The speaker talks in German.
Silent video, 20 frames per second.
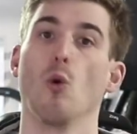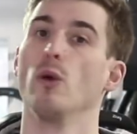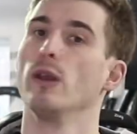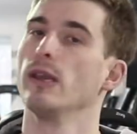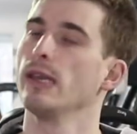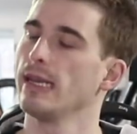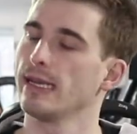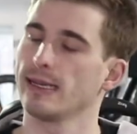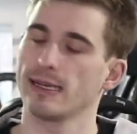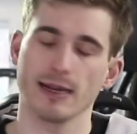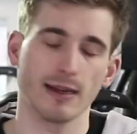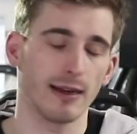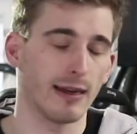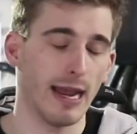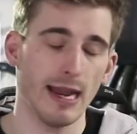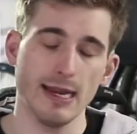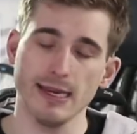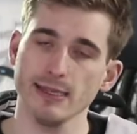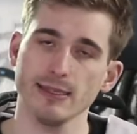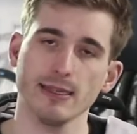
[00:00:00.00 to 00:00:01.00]
Und ich,
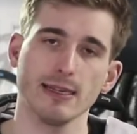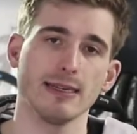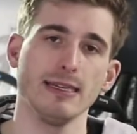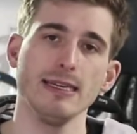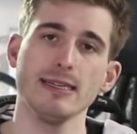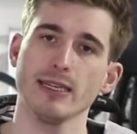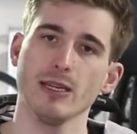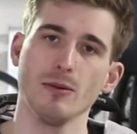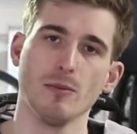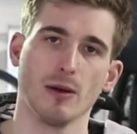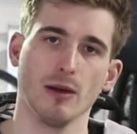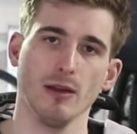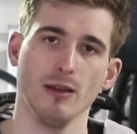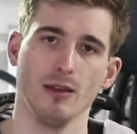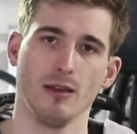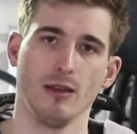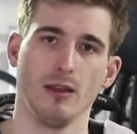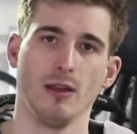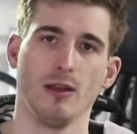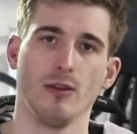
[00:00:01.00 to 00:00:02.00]
ehrlich, nicht
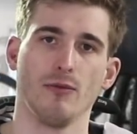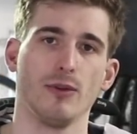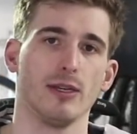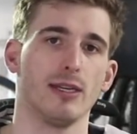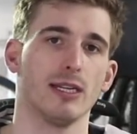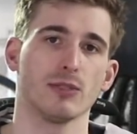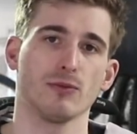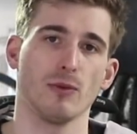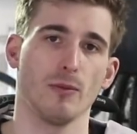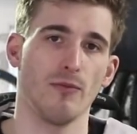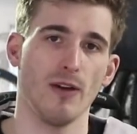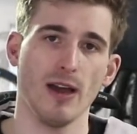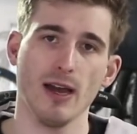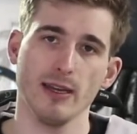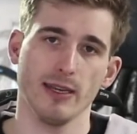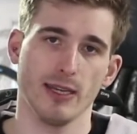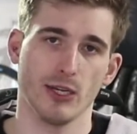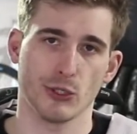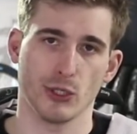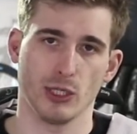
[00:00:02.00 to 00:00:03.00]
immer wird das vom
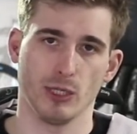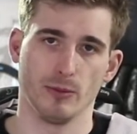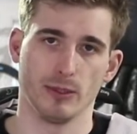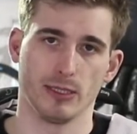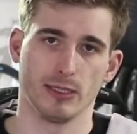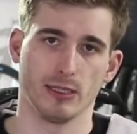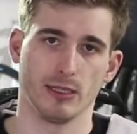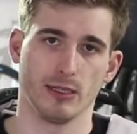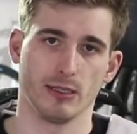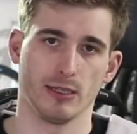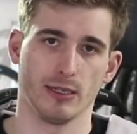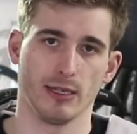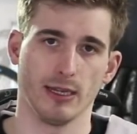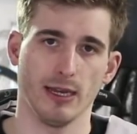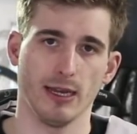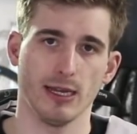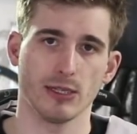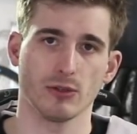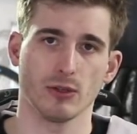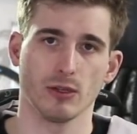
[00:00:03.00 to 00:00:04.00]
Fahrradhersteller bezahlt.
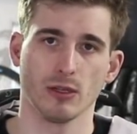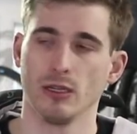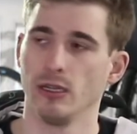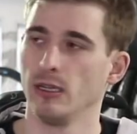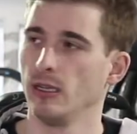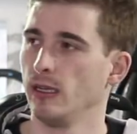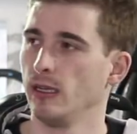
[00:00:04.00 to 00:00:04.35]
Ja, also